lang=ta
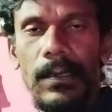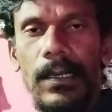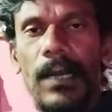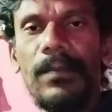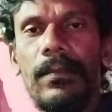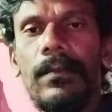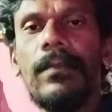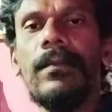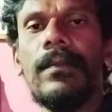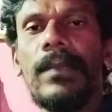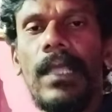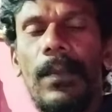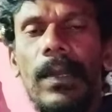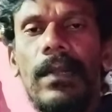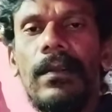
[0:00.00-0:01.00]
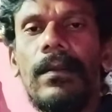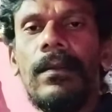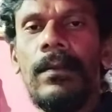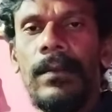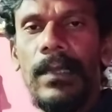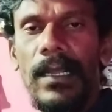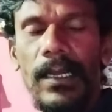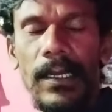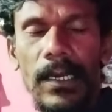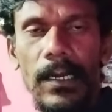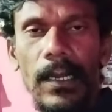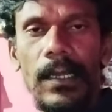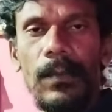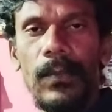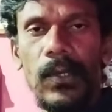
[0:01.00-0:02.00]
நம் தமிழ்
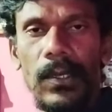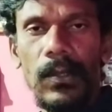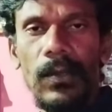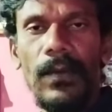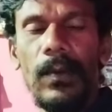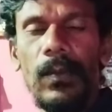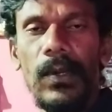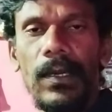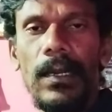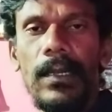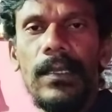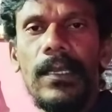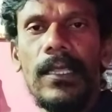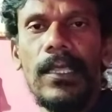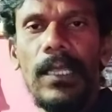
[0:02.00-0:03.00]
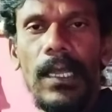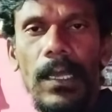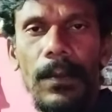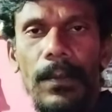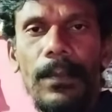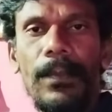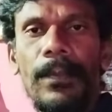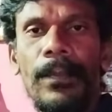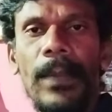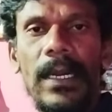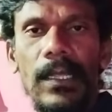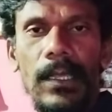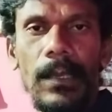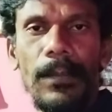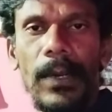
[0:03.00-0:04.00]
இளைஞர்களை முக்கியத்துவம் கொடுங்கள் எத்தனை
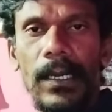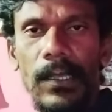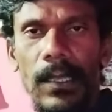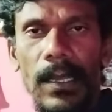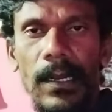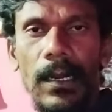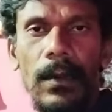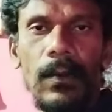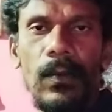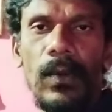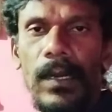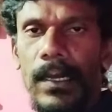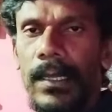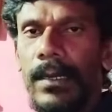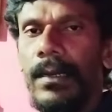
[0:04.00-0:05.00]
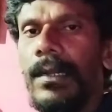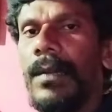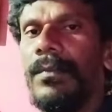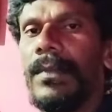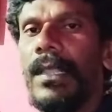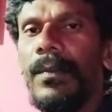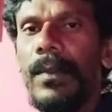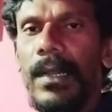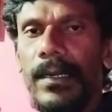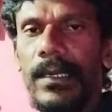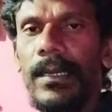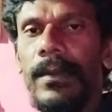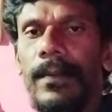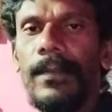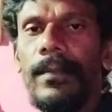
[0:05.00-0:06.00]
படித்த பட்டதாரிகள் உள்ளனர் நம்
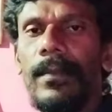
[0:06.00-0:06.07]
தமிழ்நாட்டில்